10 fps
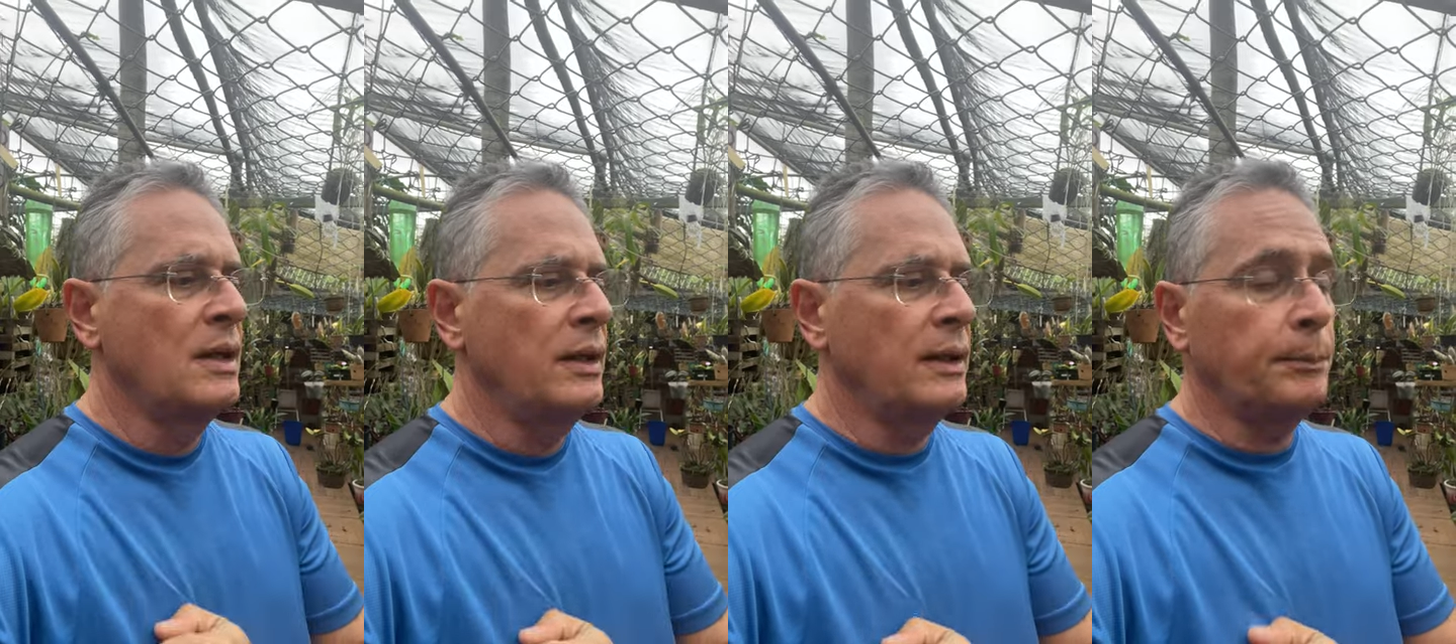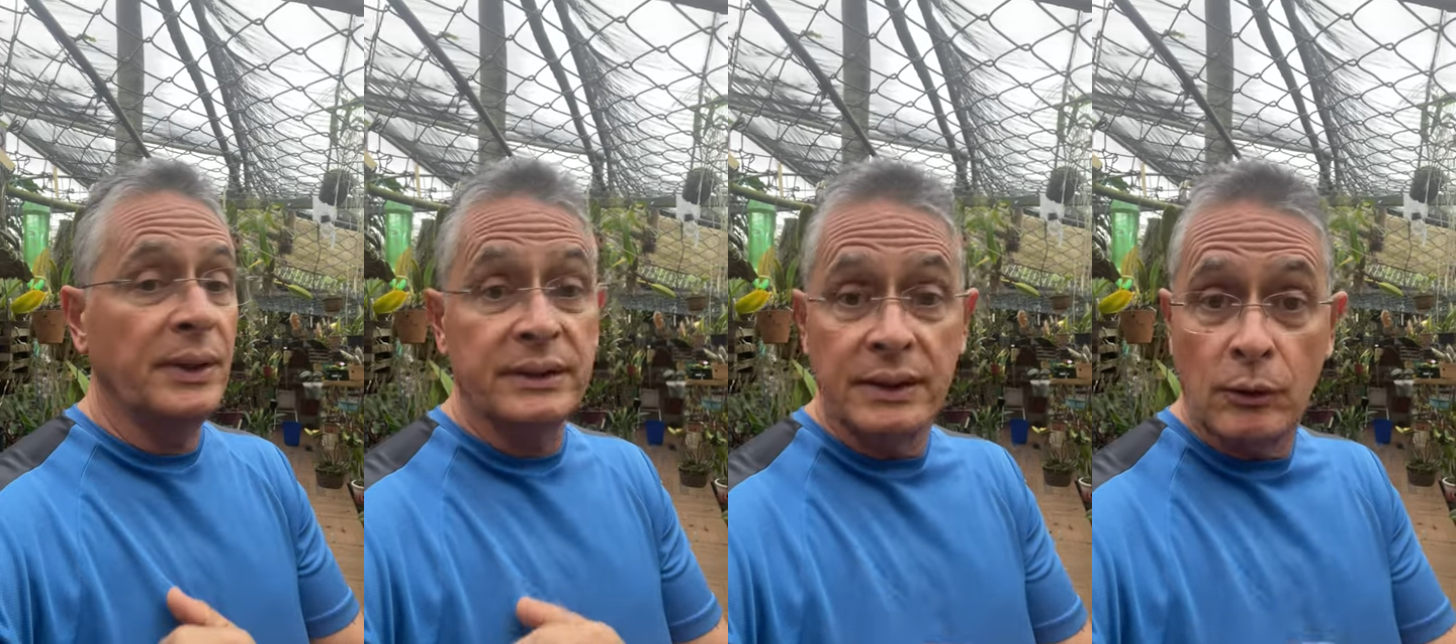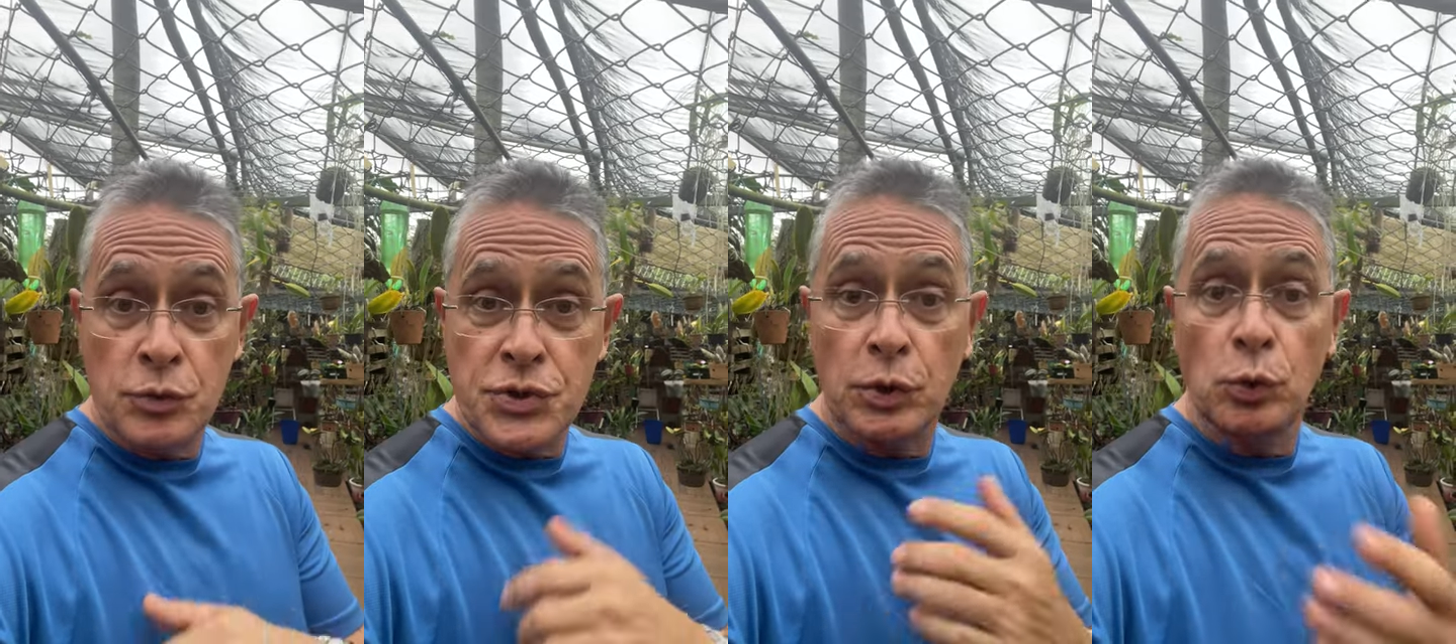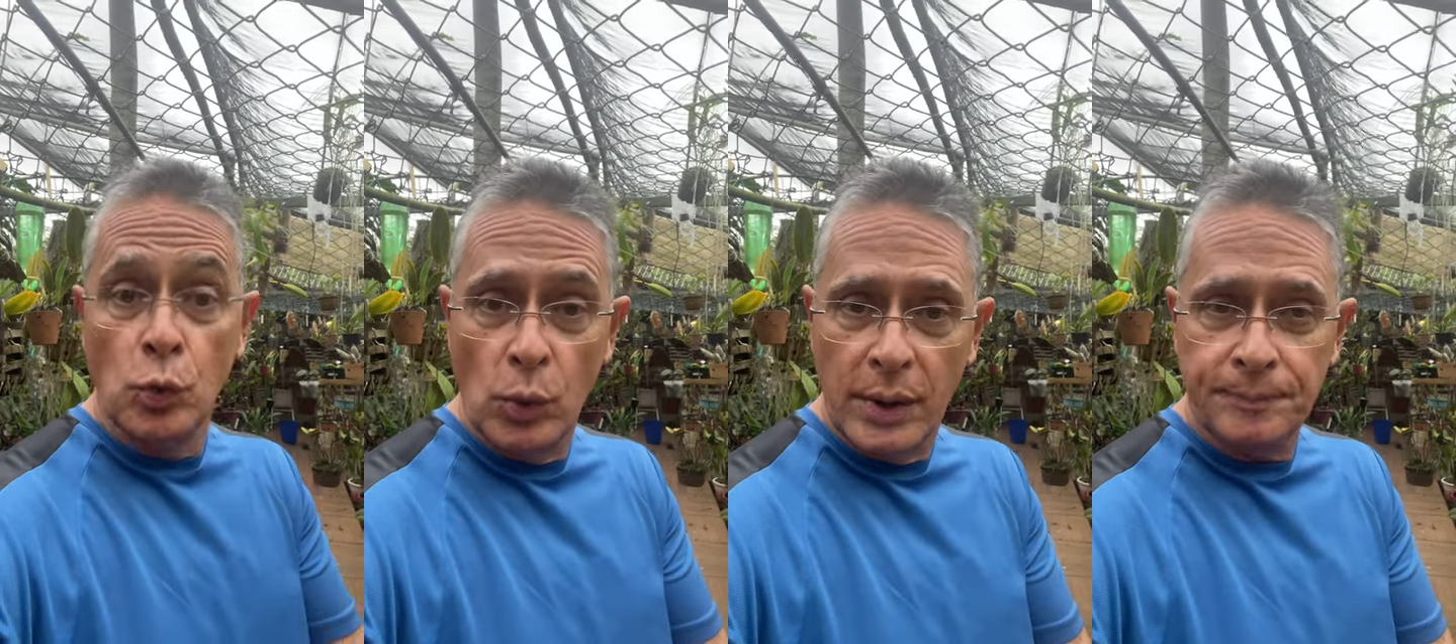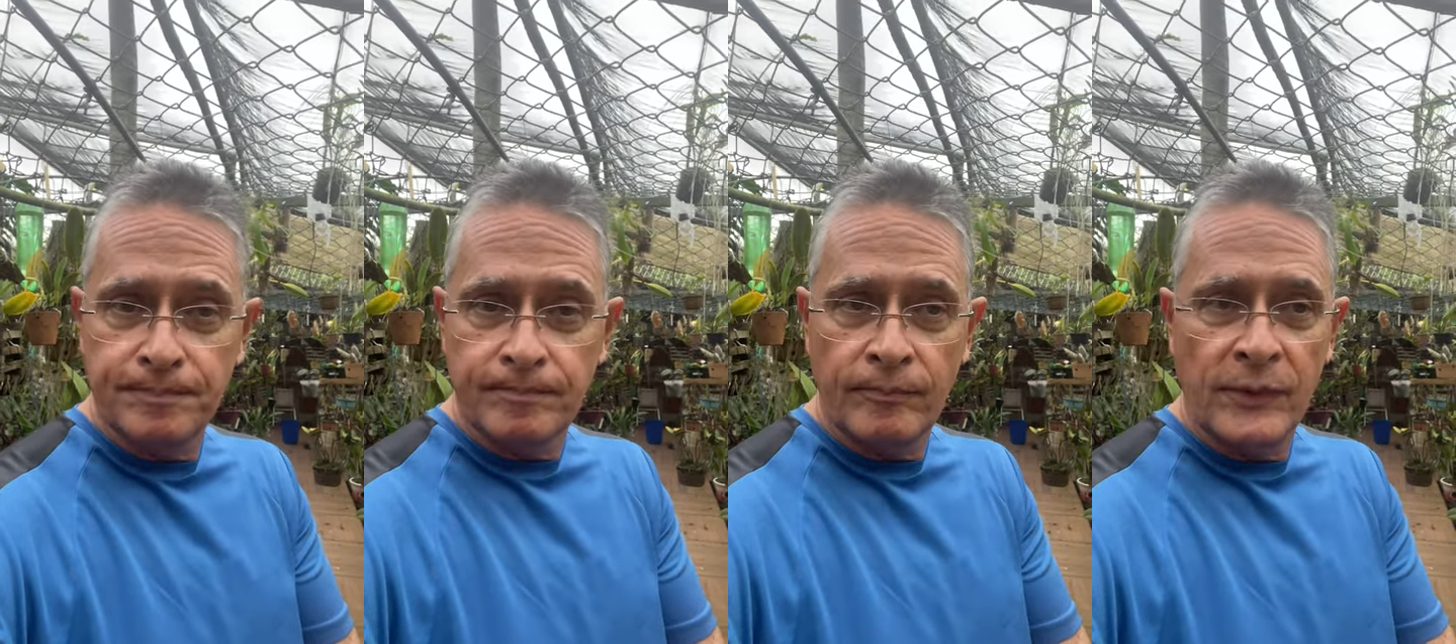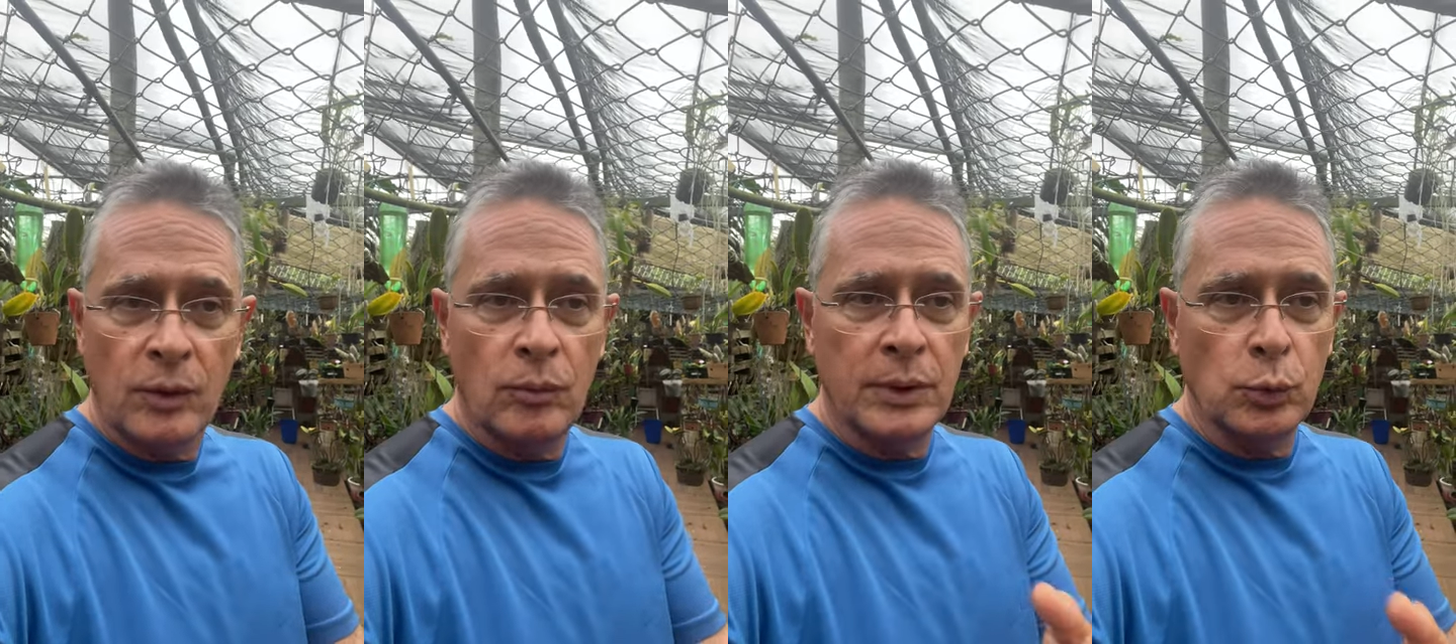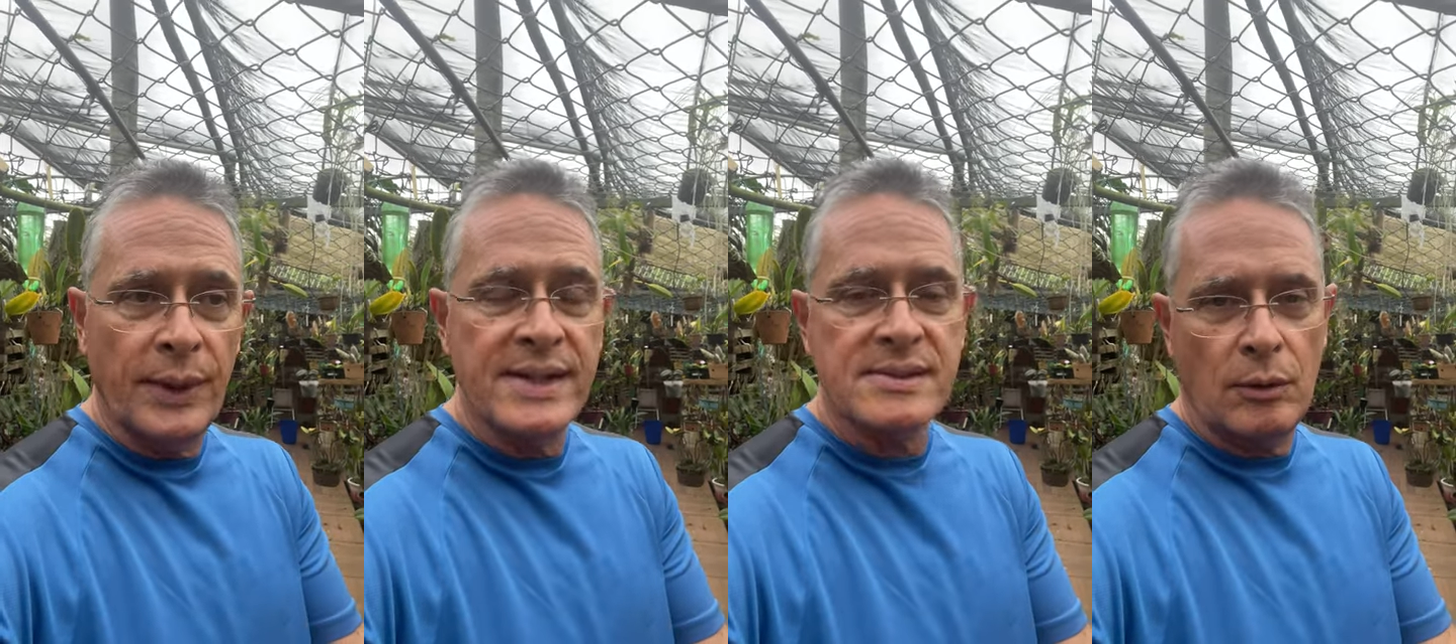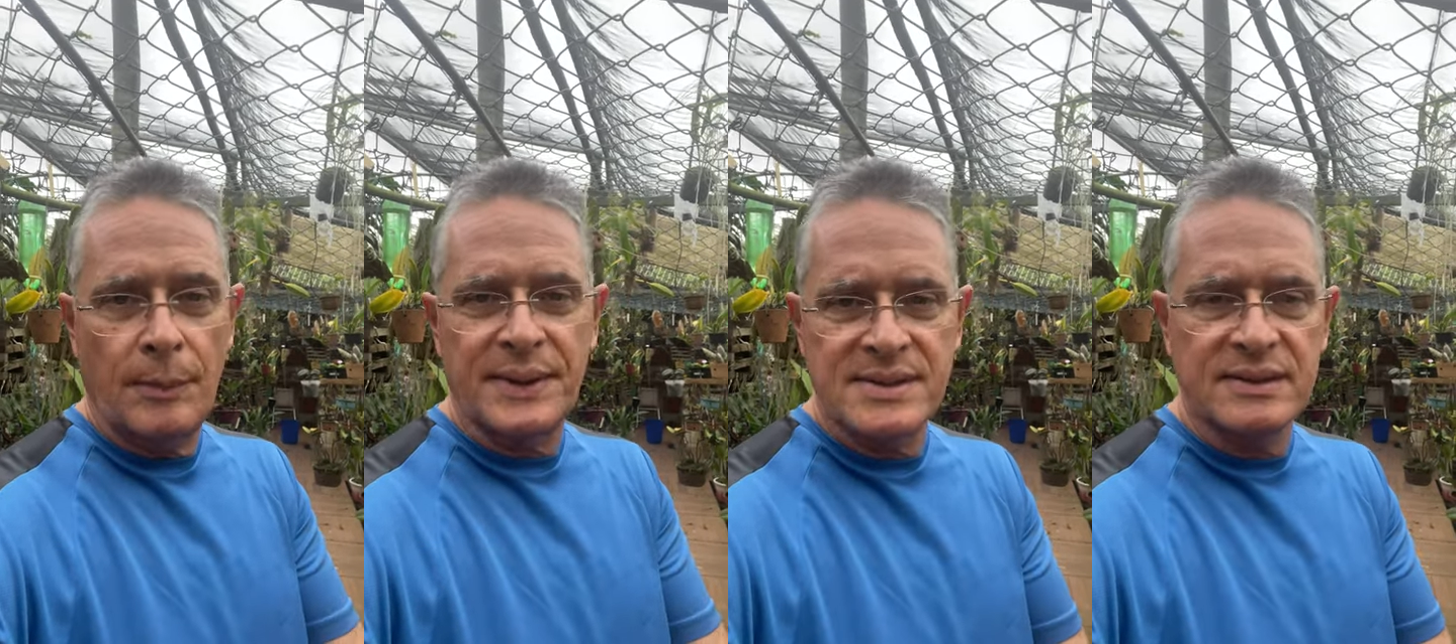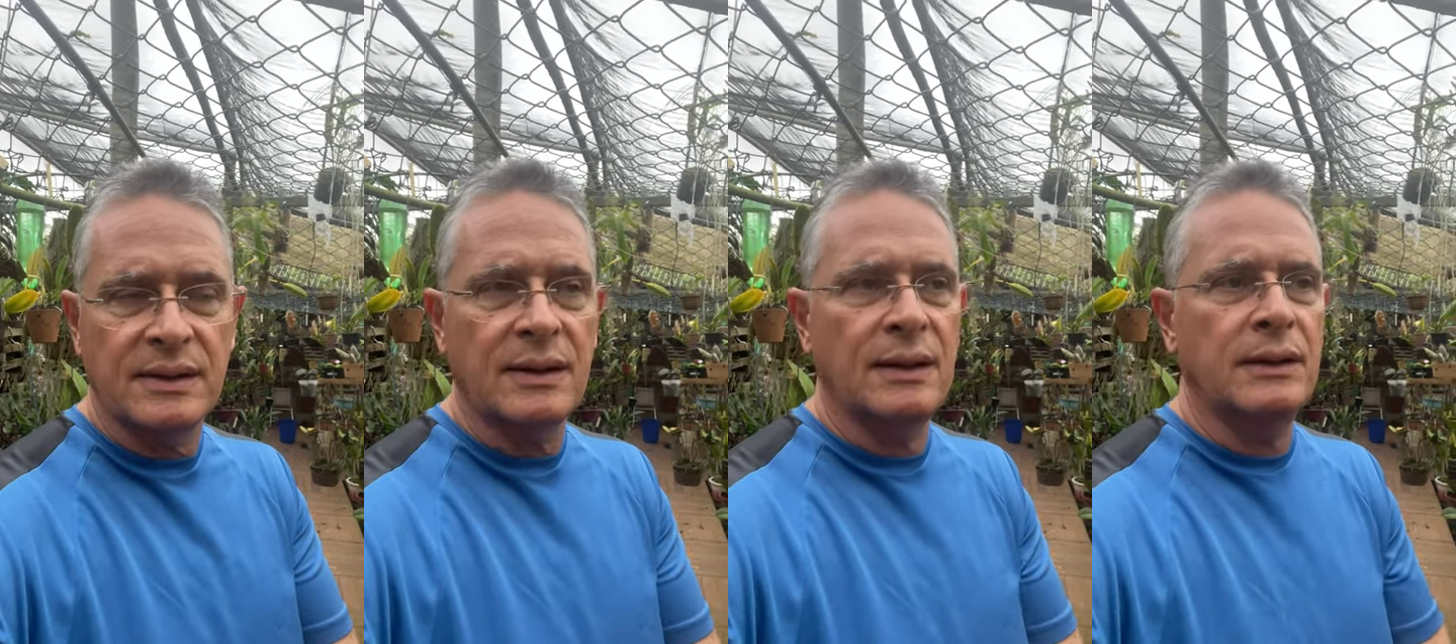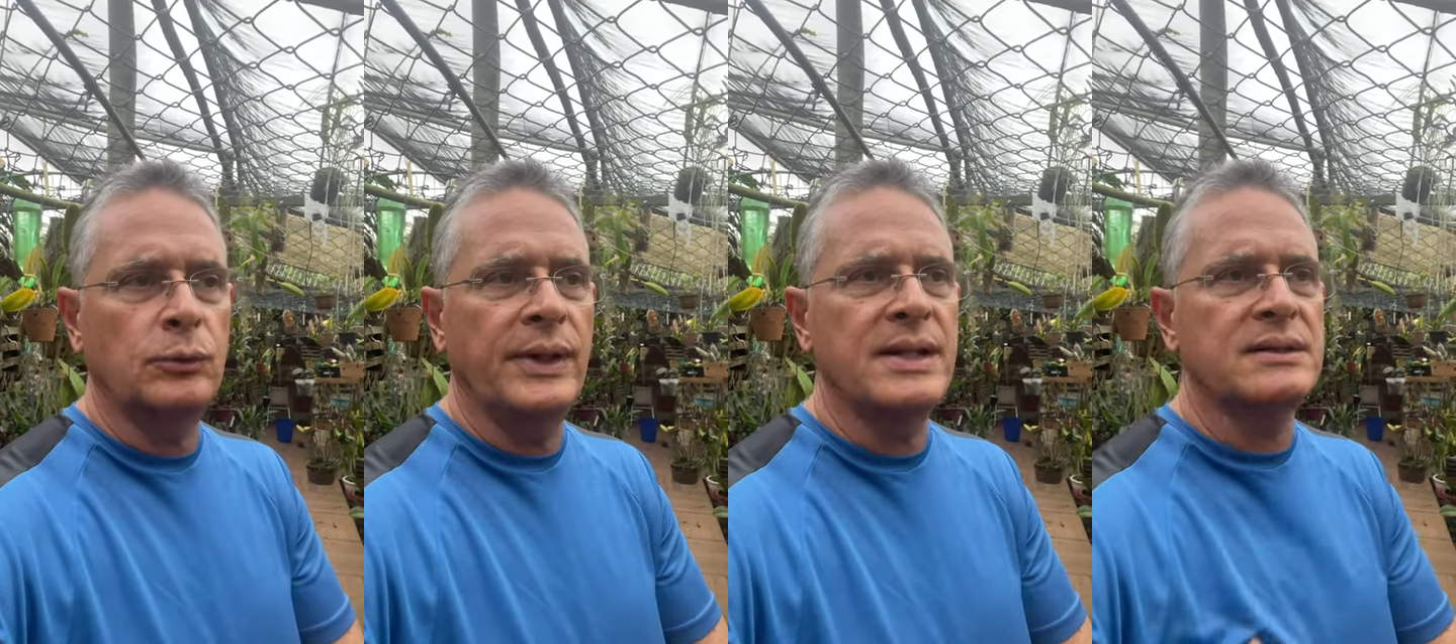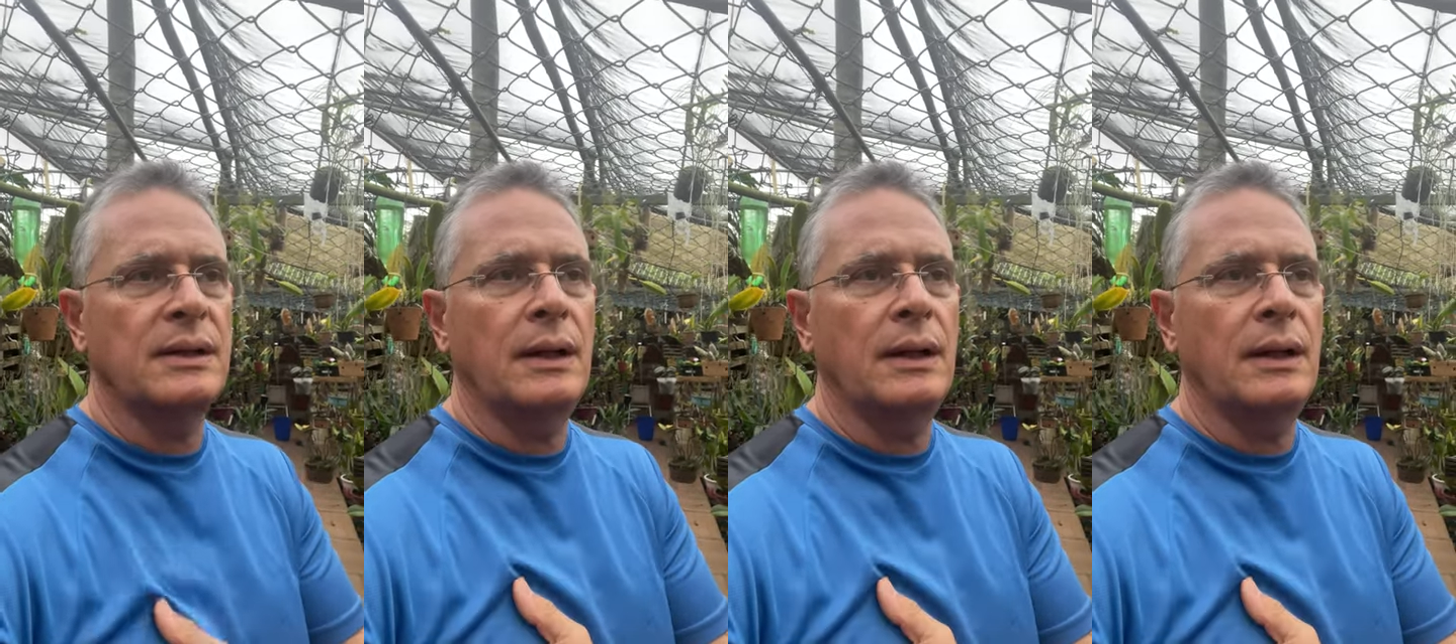e a planta ainda continua com a doença, com a presença da doença,